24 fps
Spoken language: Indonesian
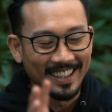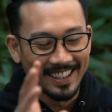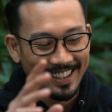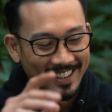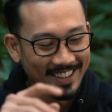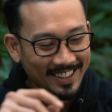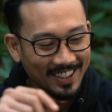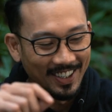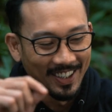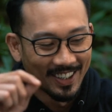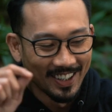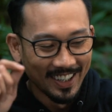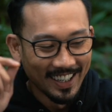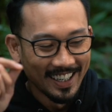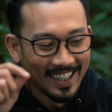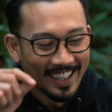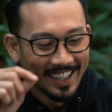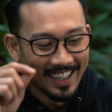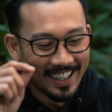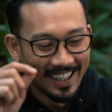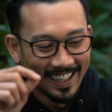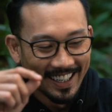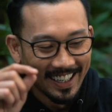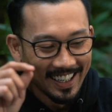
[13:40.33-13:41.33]
gitu.
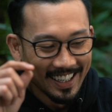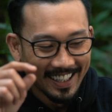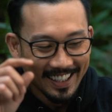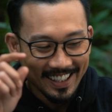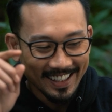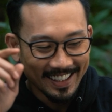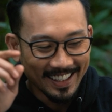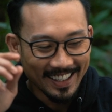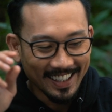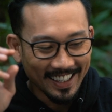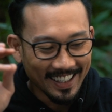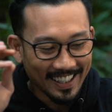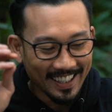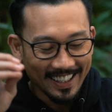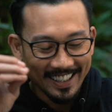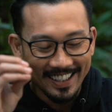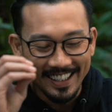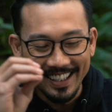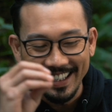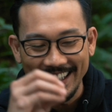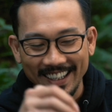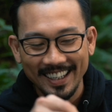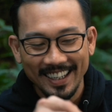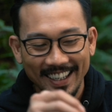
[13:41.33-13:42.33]
ini
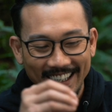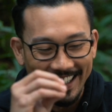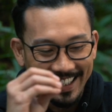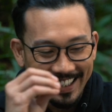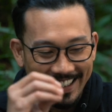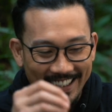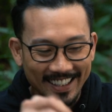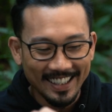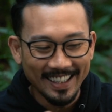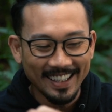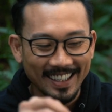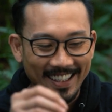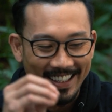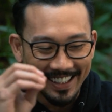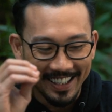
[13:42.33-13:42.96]
ini ini